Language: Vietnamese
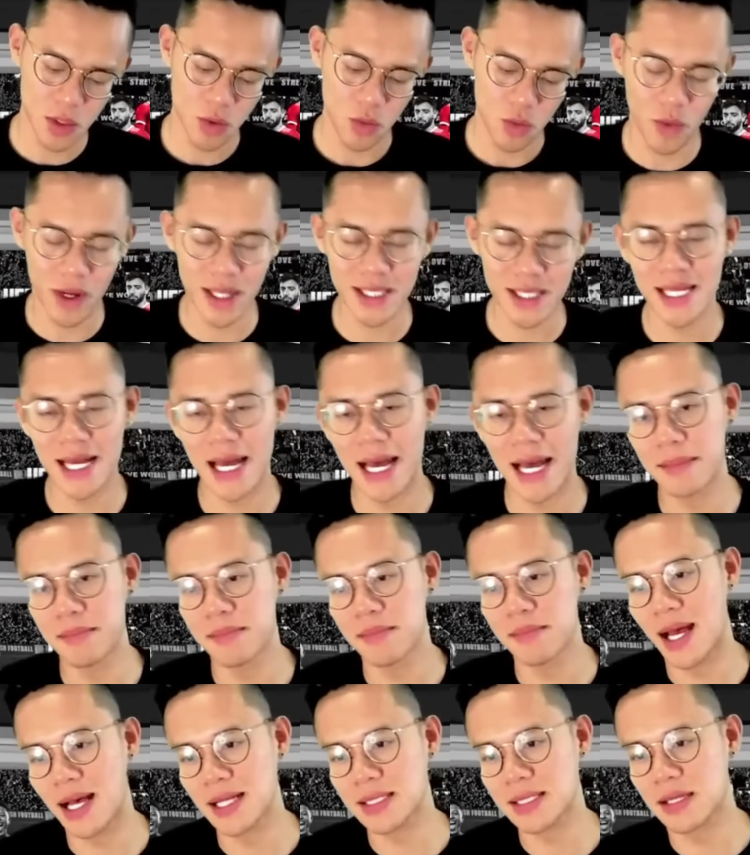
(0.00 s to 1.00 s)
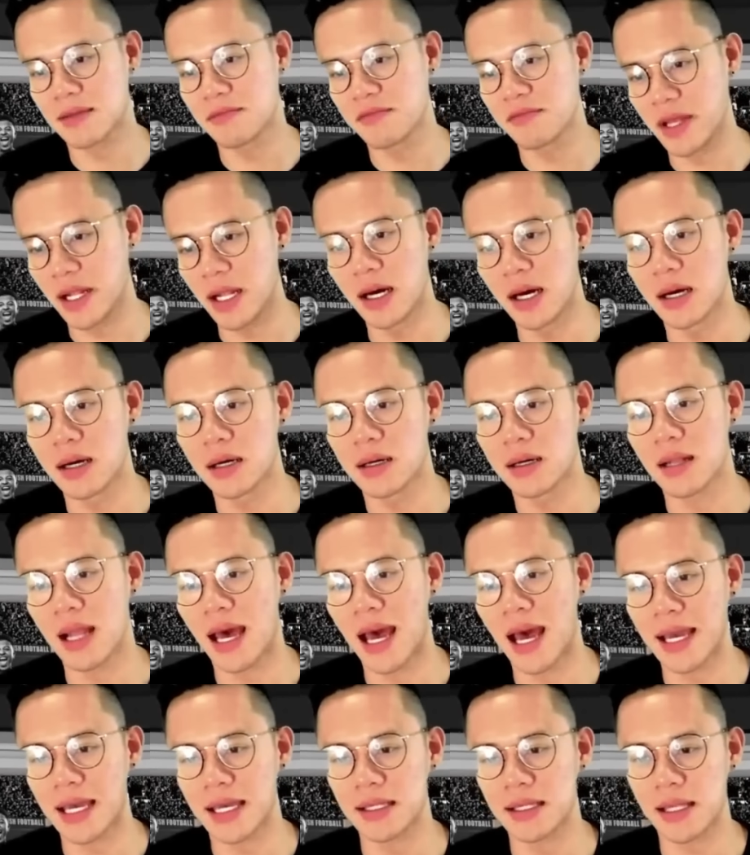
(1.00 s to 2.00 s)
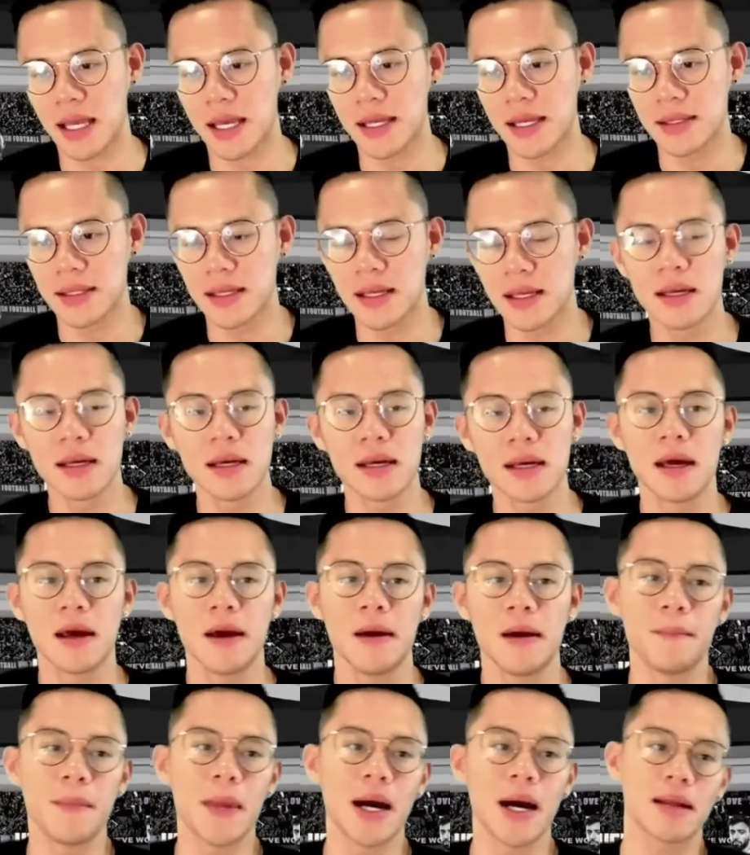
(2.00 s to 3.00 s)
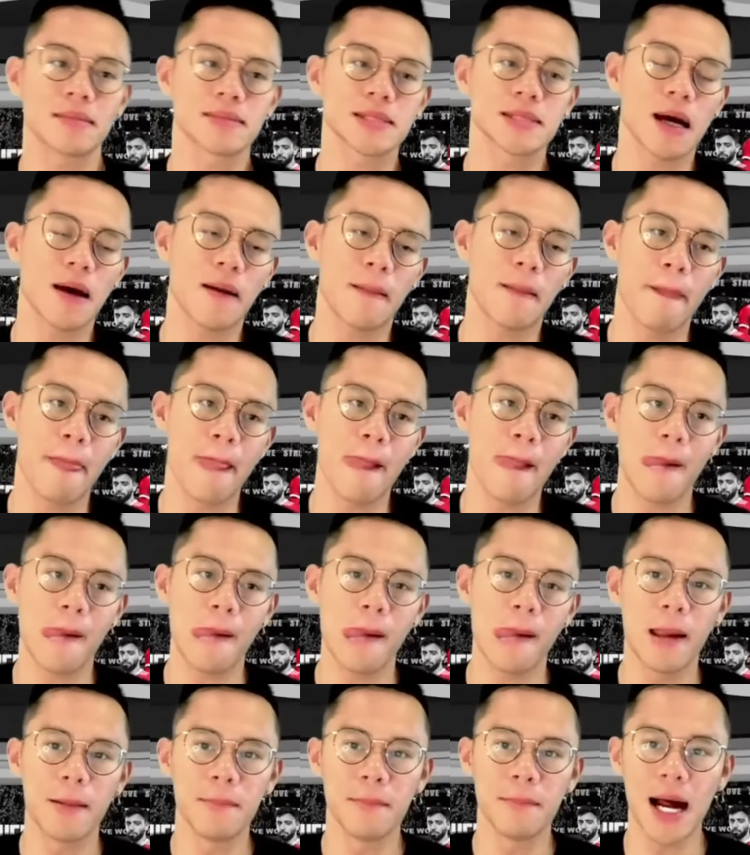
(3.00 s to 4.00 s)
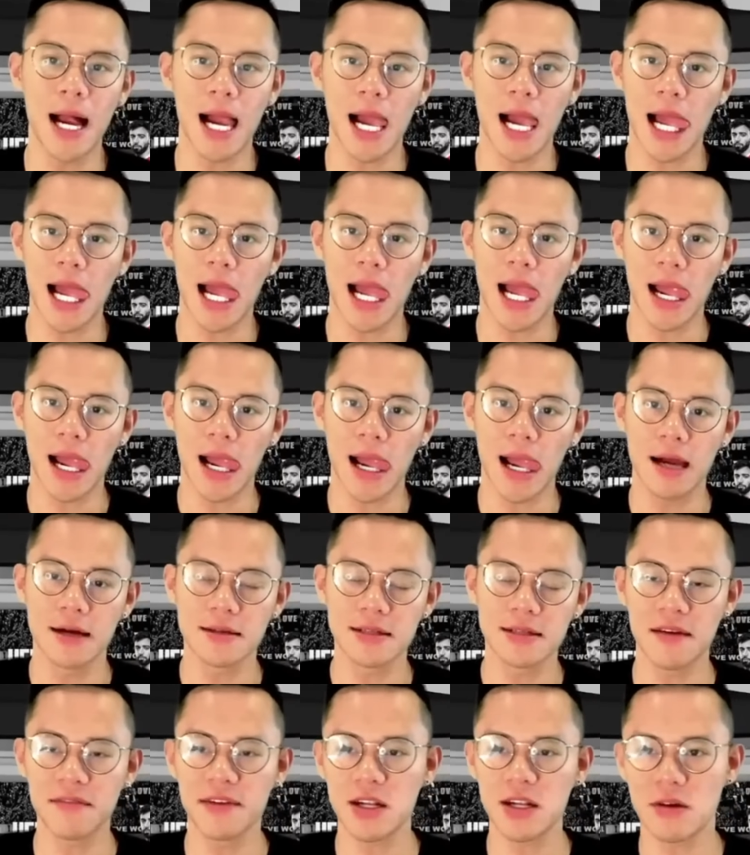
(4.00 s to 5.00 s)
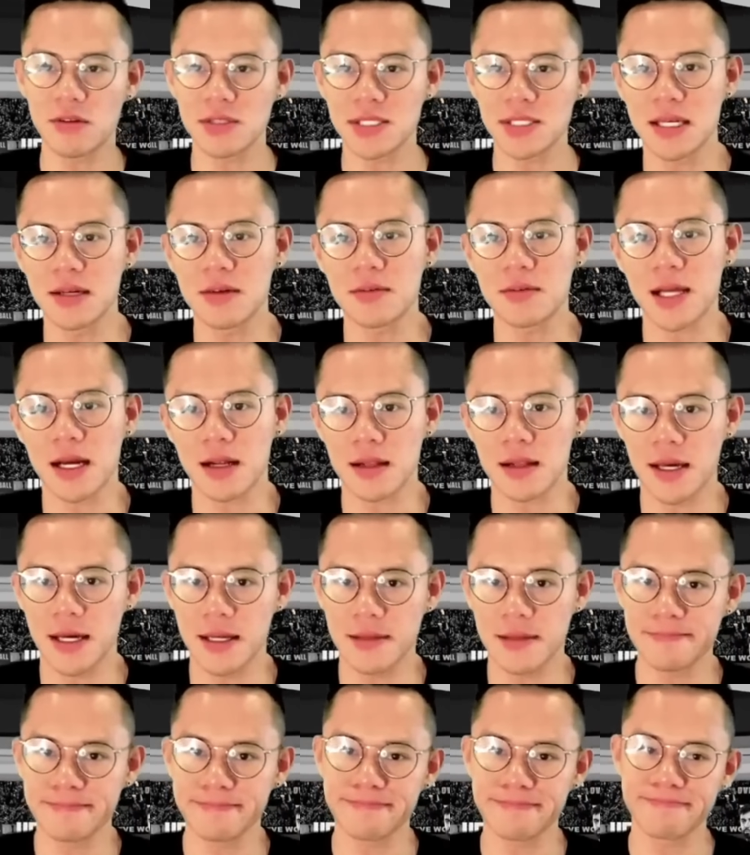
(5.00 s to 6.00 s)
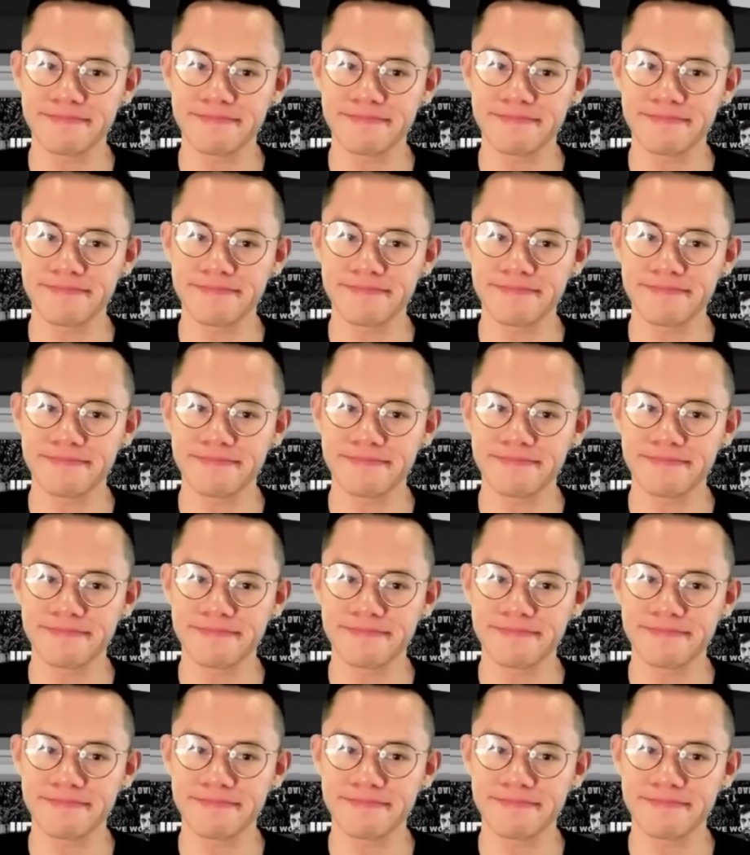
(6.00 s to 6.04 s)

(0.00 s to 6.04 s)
West Ham, Aston Villa là hai cái tên mà làm sao mà David Ornstein có nhắc đến,